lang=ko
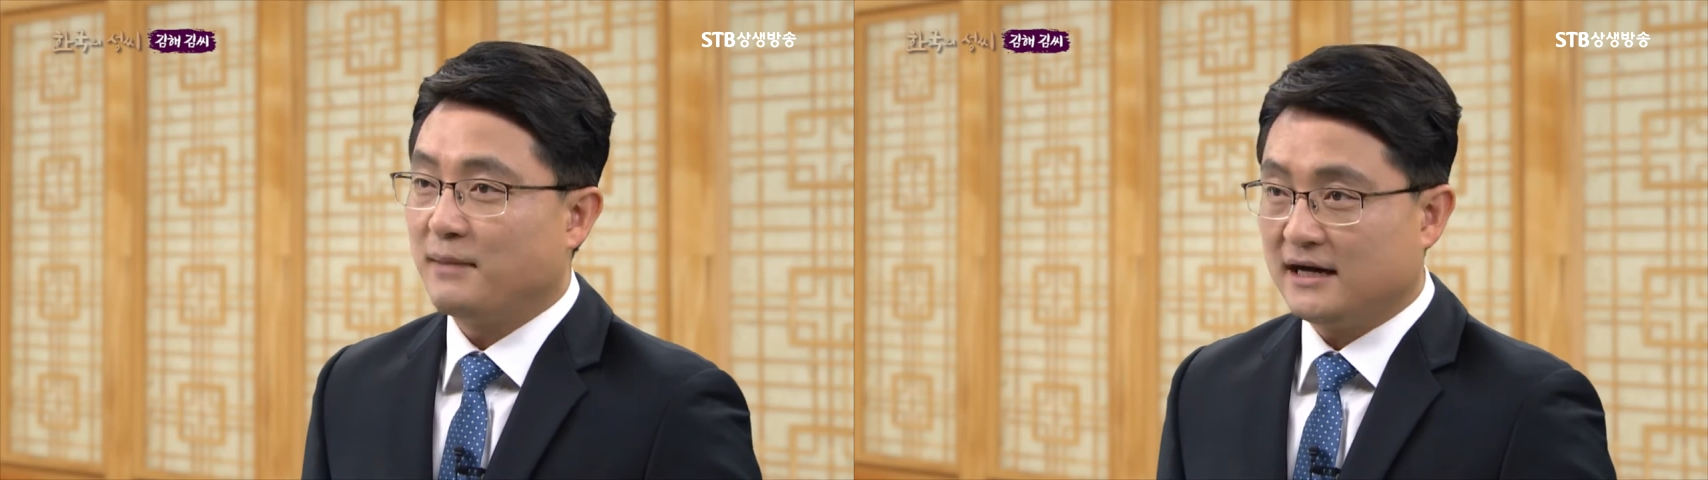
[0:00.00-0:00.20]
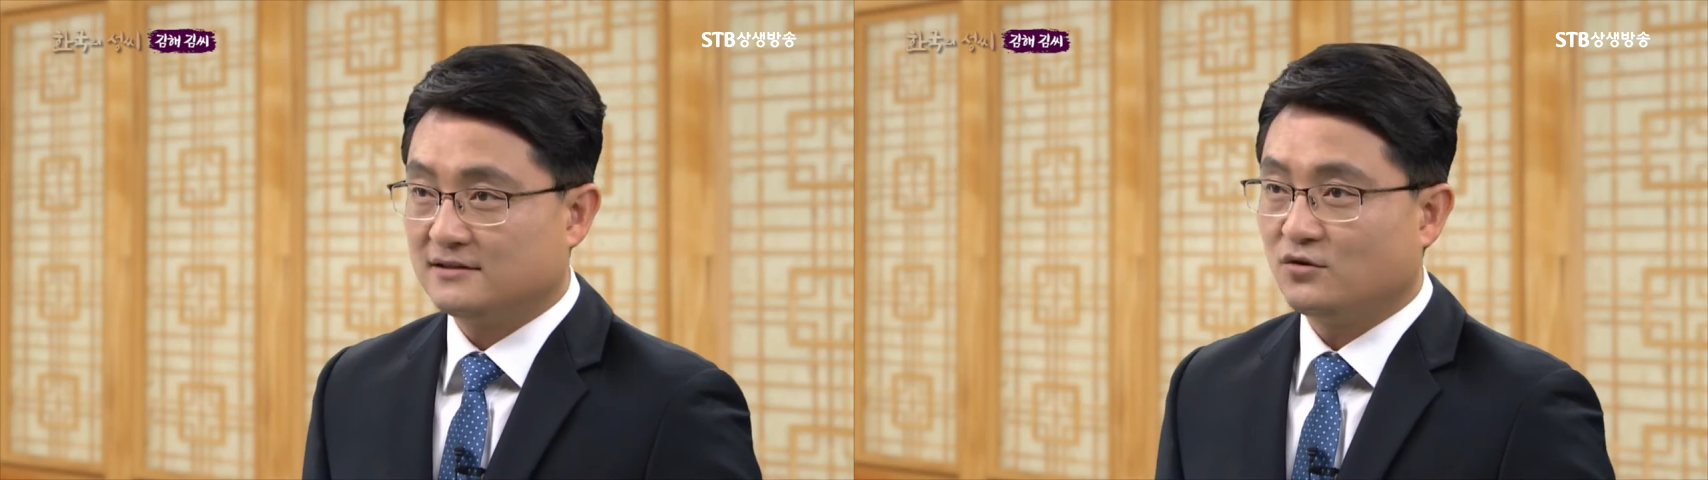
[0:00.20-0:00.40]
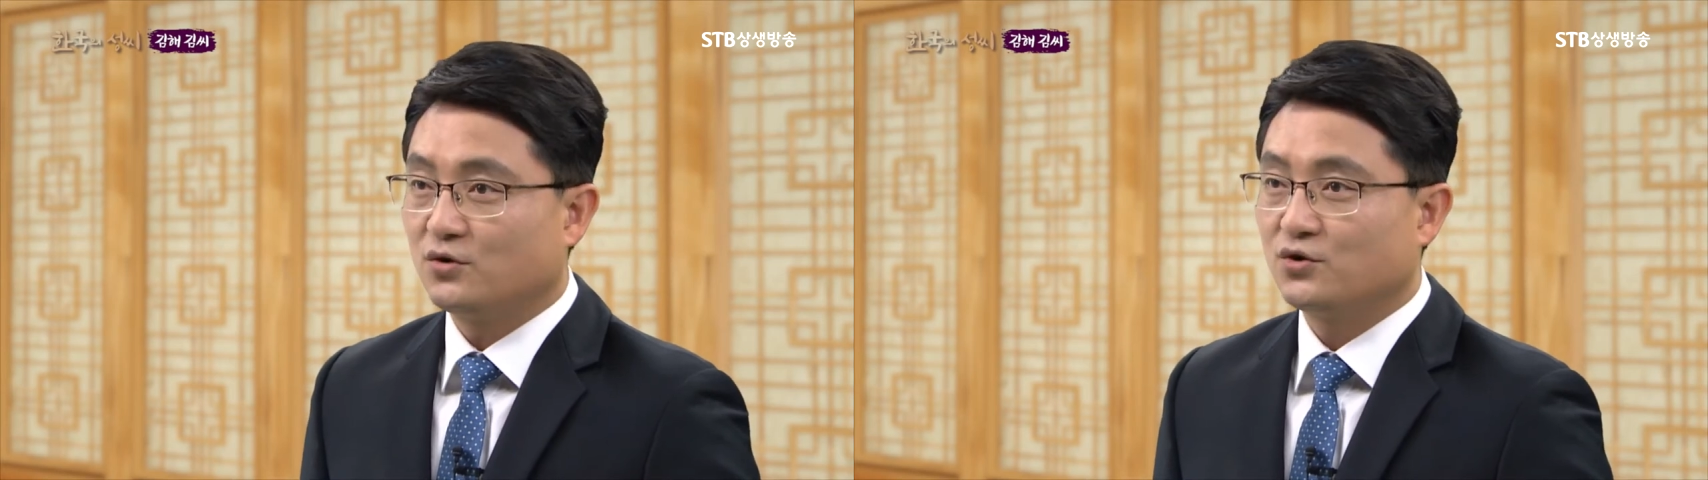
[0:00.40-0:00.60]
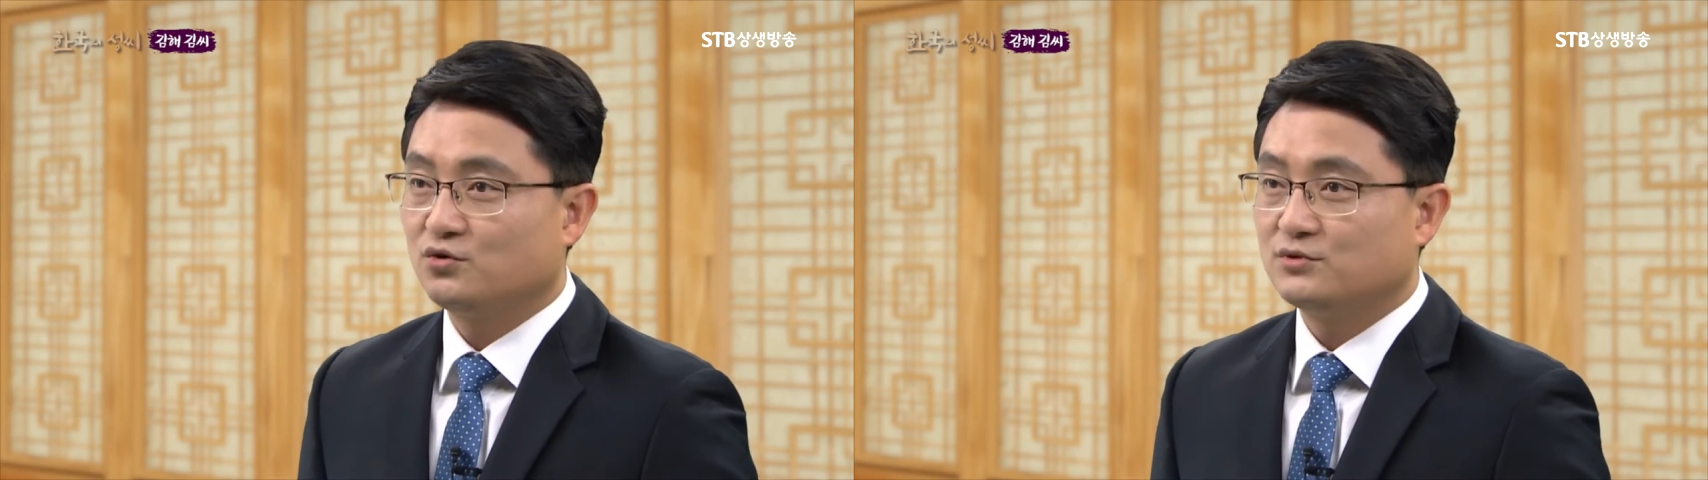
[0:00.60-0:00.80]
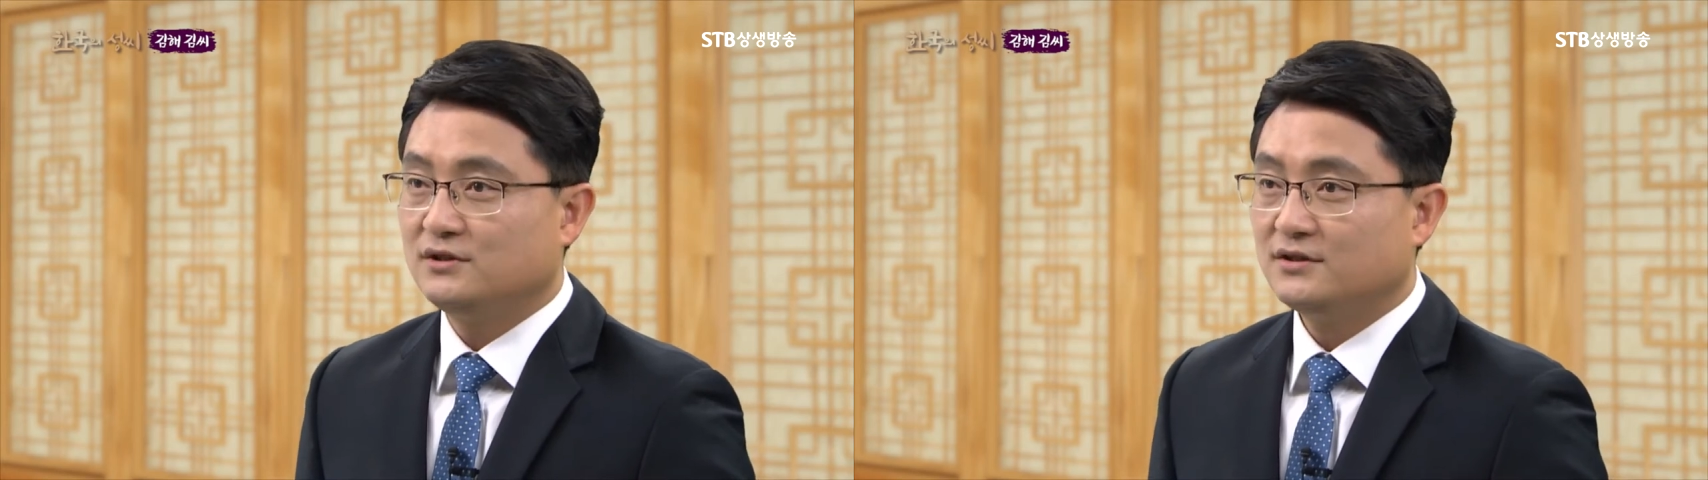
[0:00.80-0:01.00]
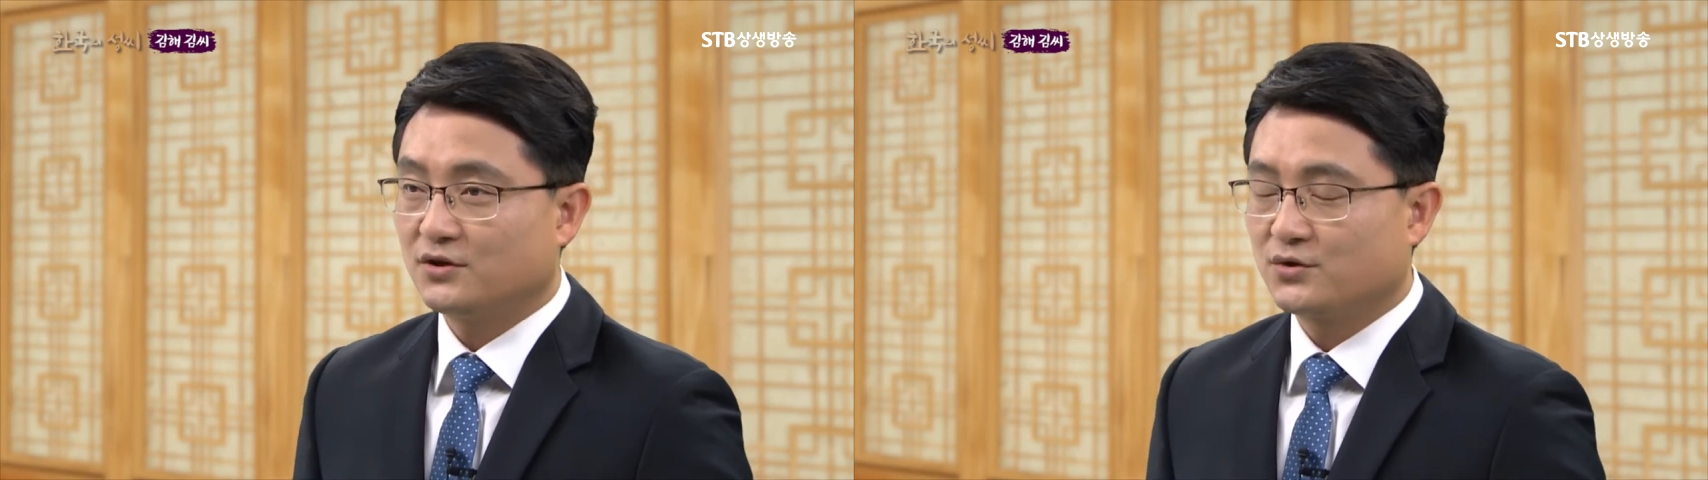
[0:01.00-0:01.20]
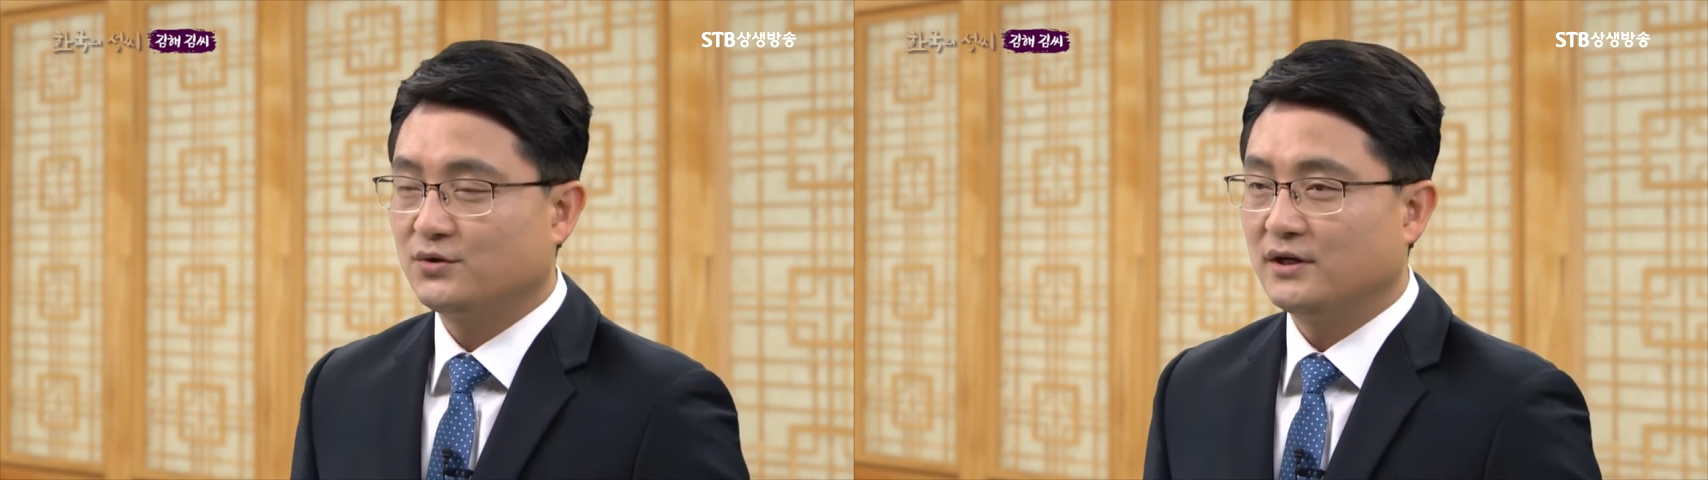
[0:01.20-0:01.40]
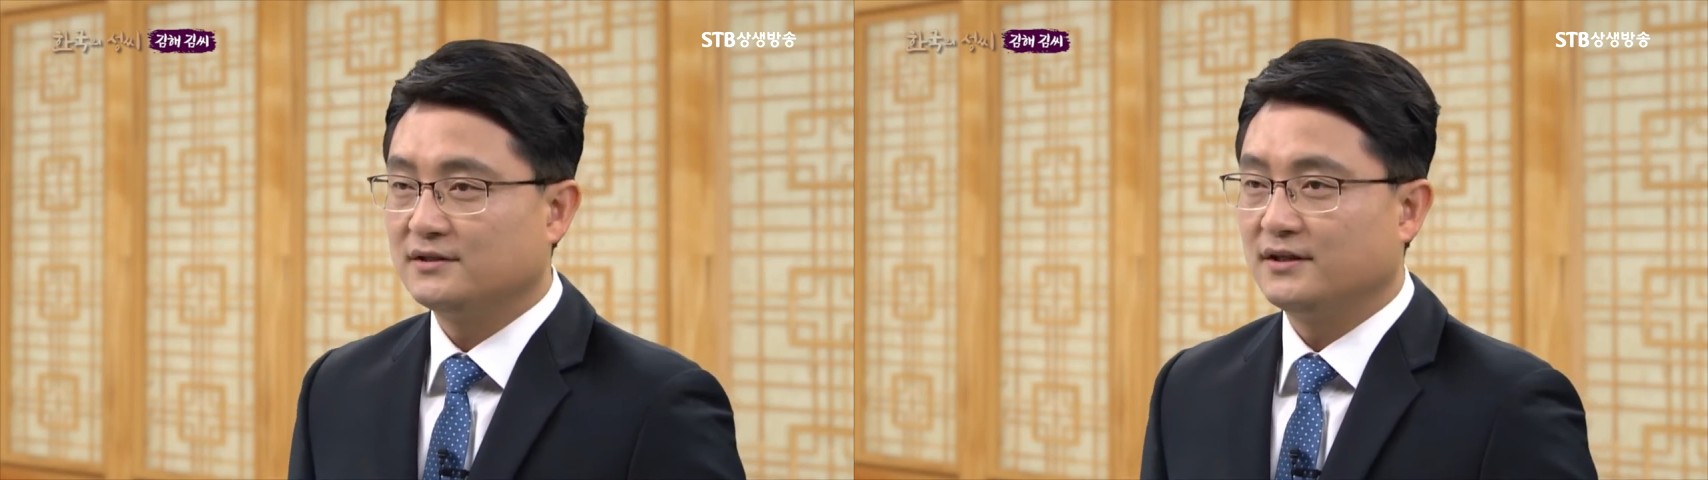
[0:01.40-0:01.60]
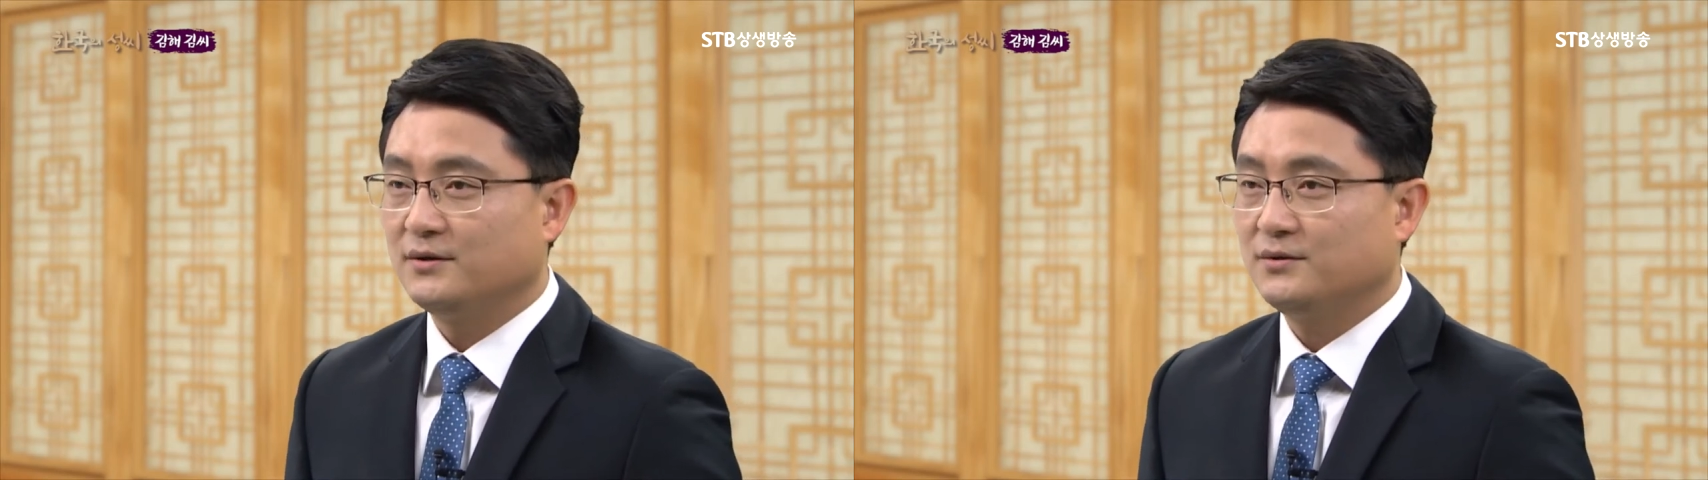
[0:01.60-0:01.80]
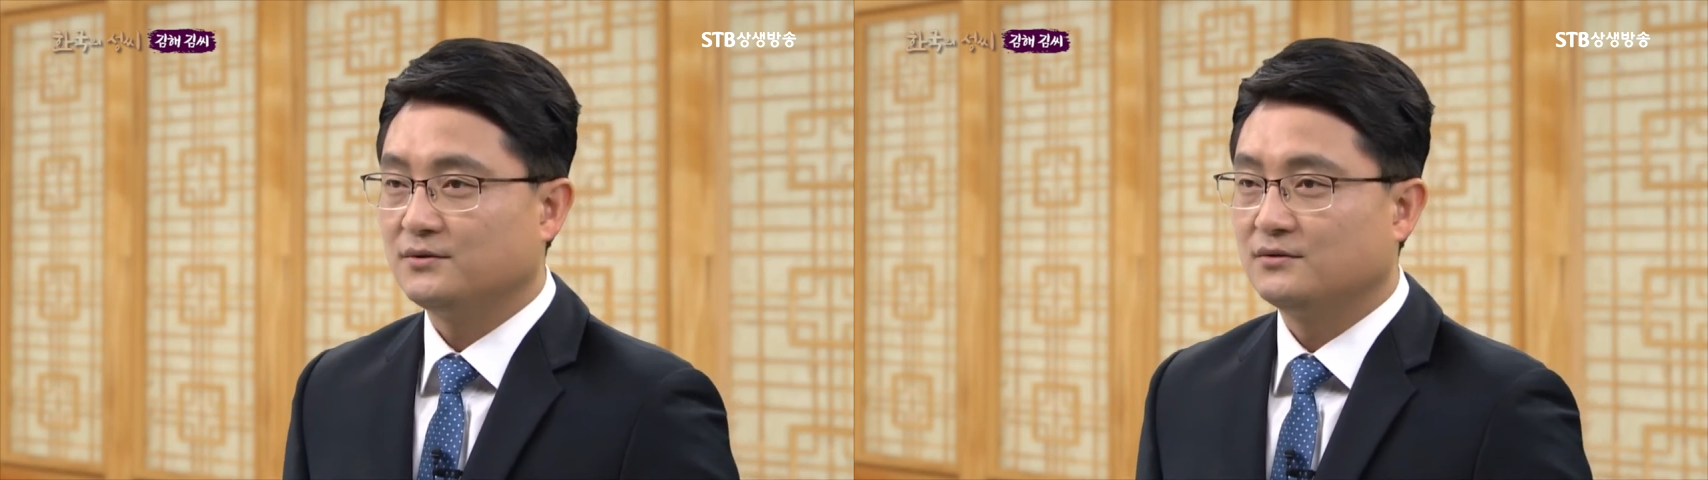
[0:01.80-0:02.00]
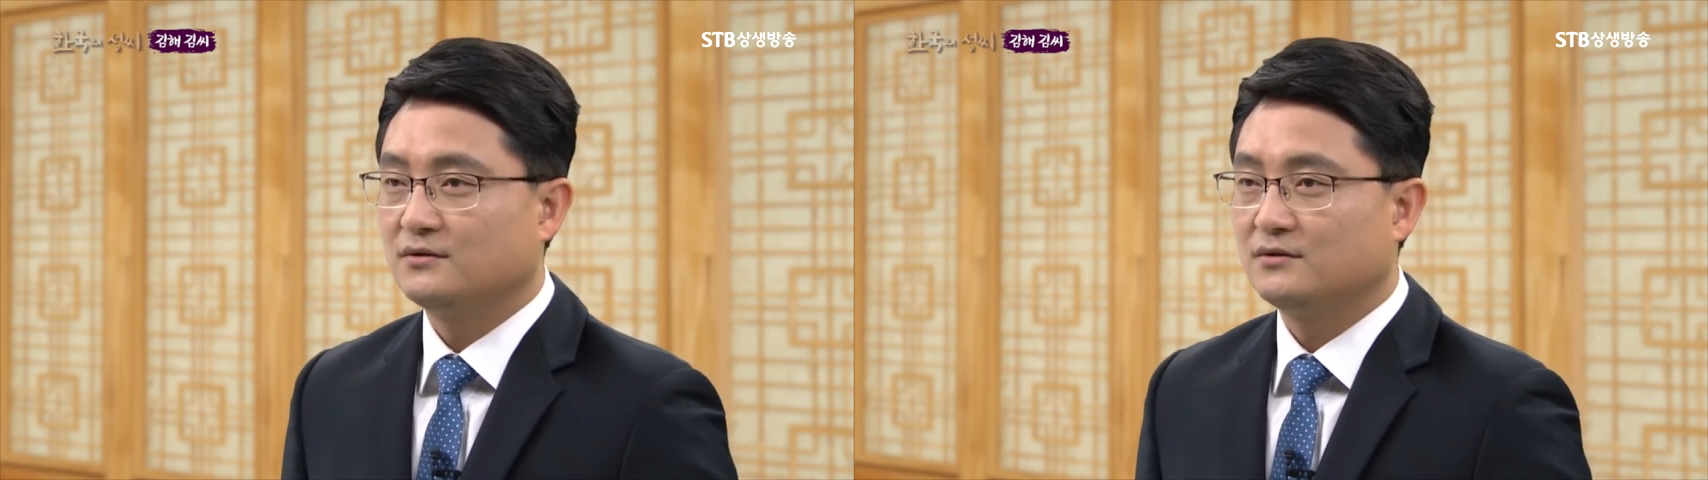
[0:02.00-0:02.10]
많은 어려움을 겪게 되는데요.